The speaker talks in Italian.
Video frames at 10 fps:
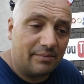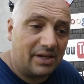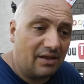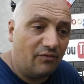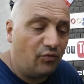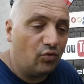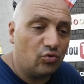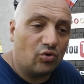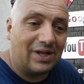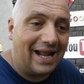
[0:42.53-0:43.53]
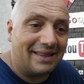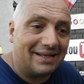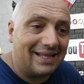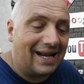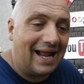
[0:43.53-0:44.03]
perché in fondo il
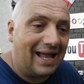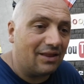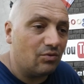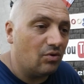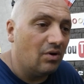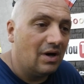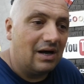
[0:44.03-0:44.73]
grano è il grano,